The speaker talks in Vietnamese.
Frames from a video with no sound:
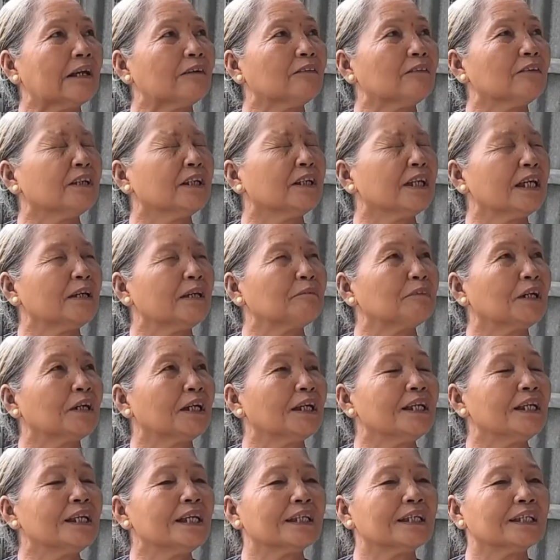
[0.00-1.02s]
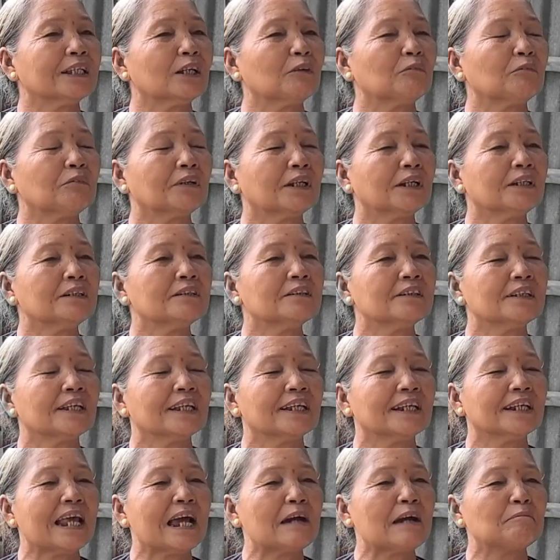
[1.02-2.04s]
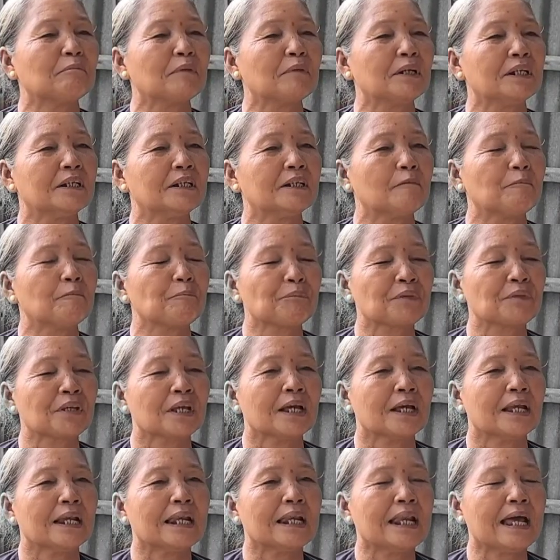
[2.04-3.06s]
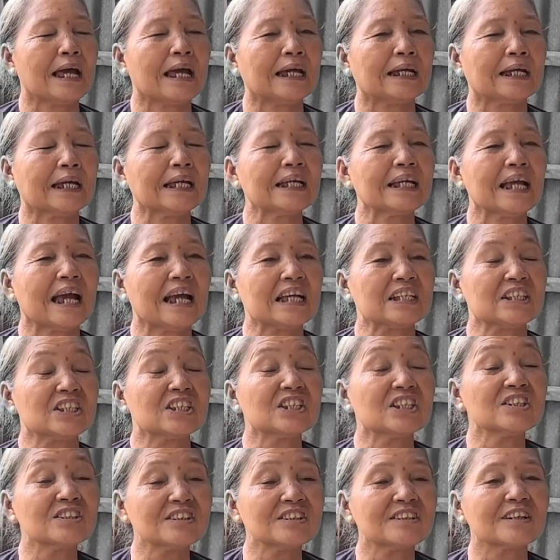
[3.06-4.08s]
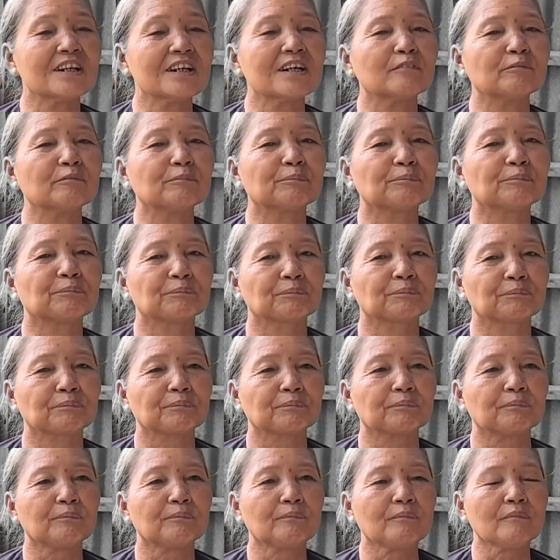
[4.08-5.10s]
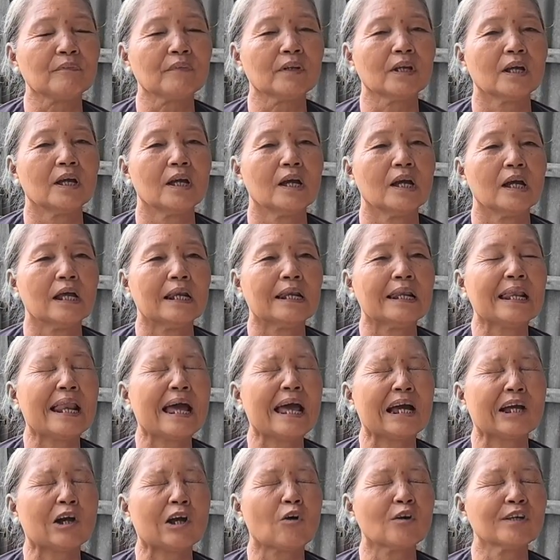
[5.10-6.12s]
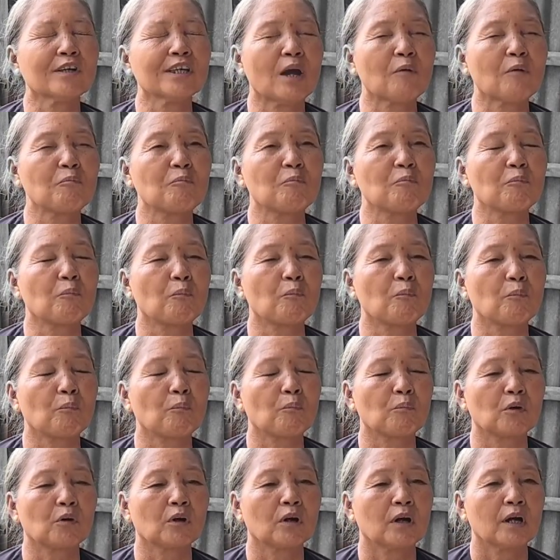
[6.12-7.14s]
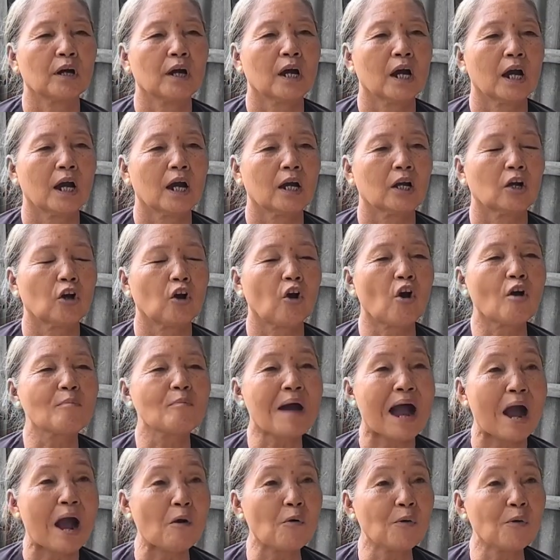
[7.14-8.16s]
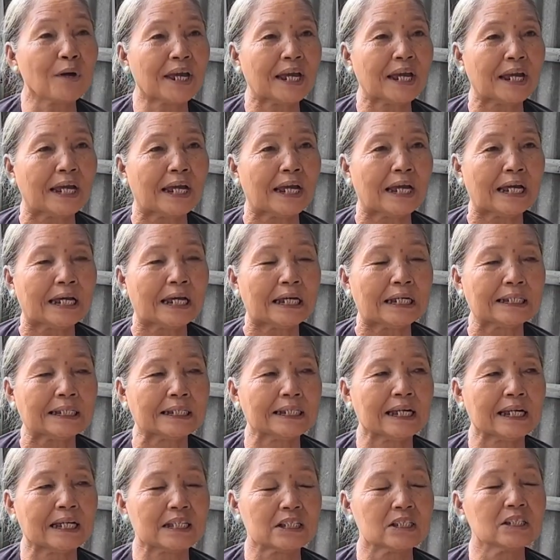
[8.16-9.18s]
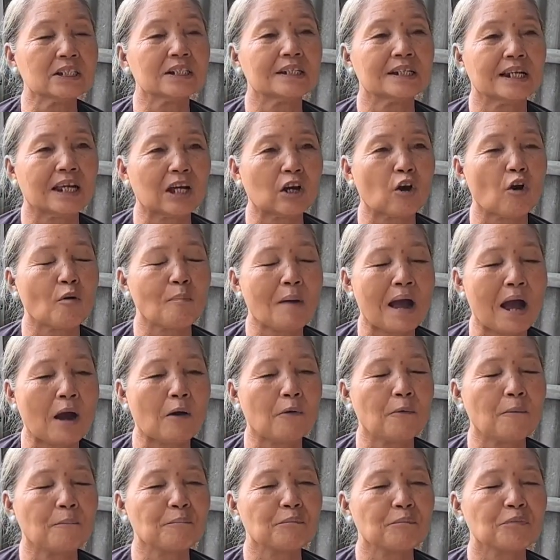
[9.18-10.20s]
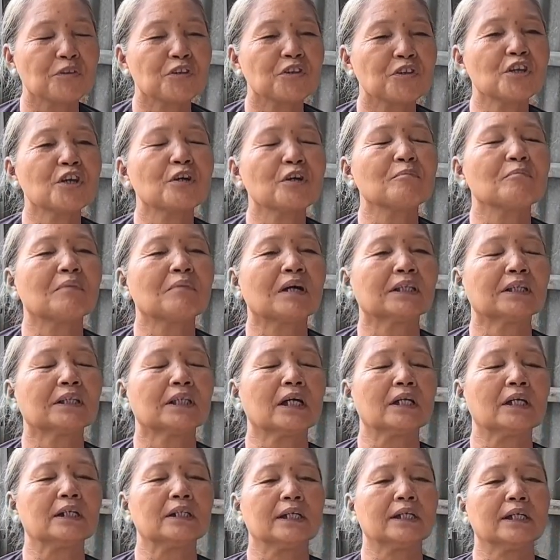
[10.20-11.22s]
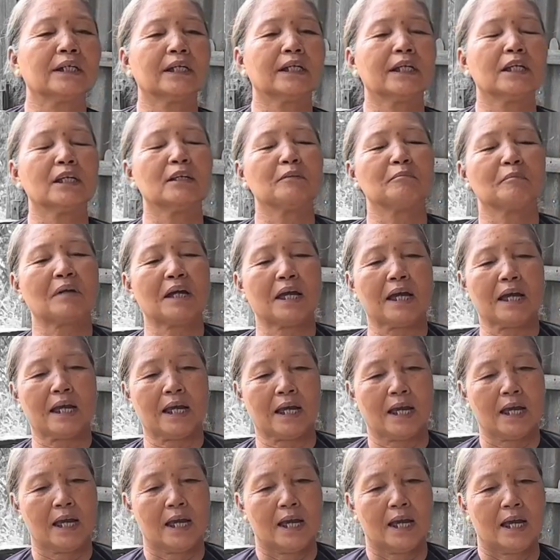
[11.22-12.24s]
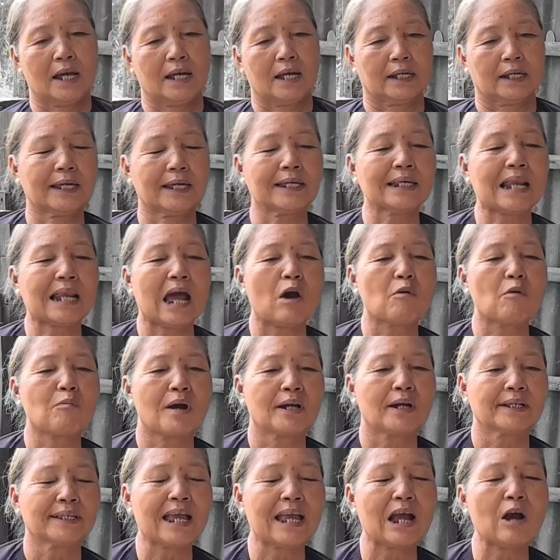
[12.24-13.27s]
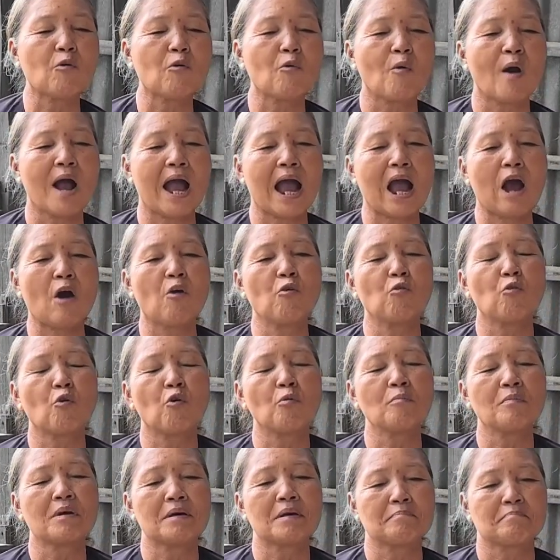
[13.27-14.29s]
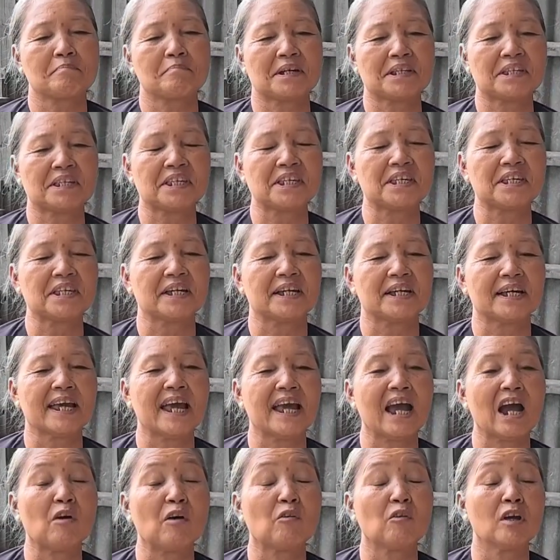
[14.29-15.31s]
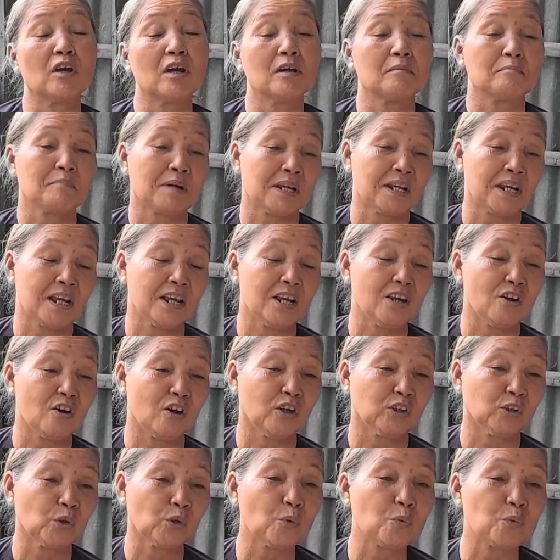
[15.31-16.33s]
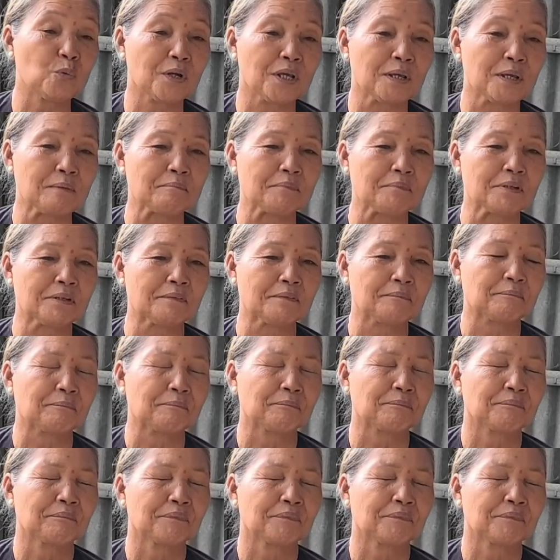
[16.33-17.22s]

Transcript: theo như em nghĩ là trong cái nước Việt Nam mình là cái ngày xưa đó là có dông có bão nha, cái ngày xưa là có bão, nhưng mà từ cái khi mà cái đạo Phật giáo hòa hảo của mình mà truyền rao lên mà để lo tu niệm đó,